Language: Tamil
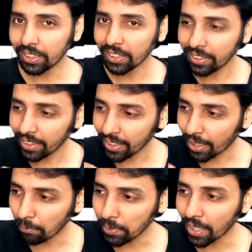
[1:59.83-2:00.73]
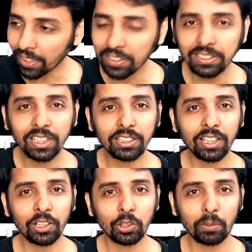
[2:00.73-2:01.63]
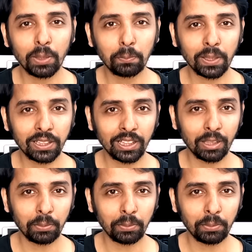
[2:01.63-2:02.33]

இருக்கிறதுலையே கம்மியான ரிஸ்க் எதில் இருக்கும் அப்படின்னு பார்த்தீங்க